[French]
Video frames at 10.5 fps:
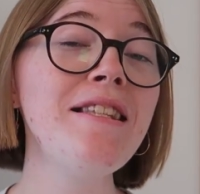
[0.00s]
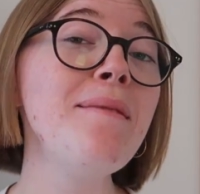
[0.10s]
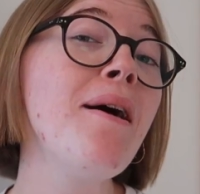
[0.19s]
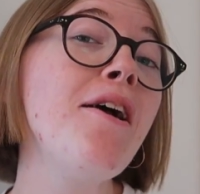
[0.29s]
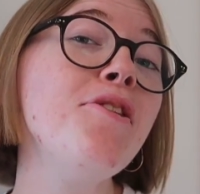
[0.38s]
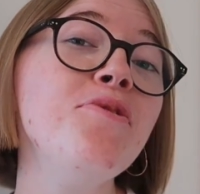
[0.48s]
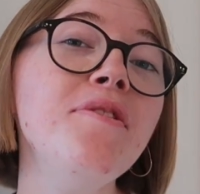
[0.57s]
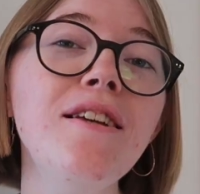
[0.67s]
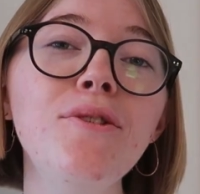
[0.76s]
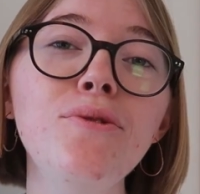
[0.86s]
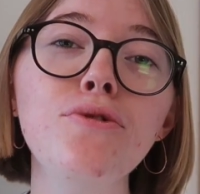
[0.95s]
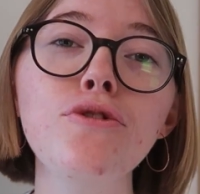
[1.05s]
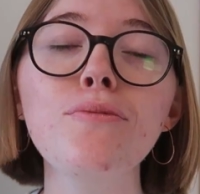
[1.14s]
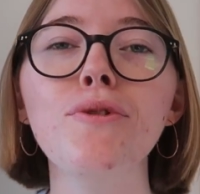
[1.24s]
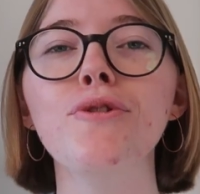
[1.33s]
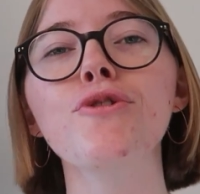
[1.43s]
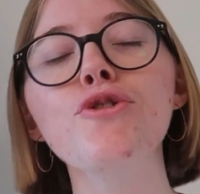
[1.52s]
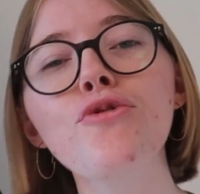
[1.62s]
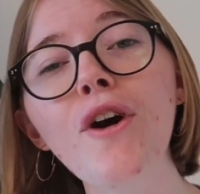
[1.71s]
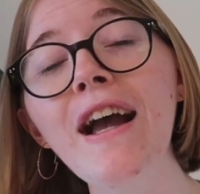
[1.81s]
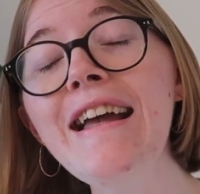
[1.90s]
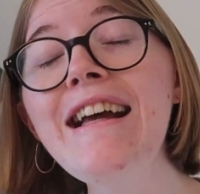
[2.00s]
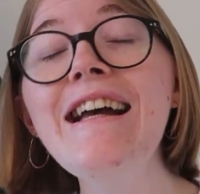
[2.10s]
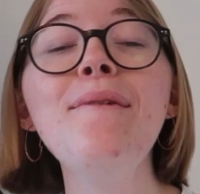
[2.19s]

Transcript: c'est pas une vidéo YouTube que je ferais,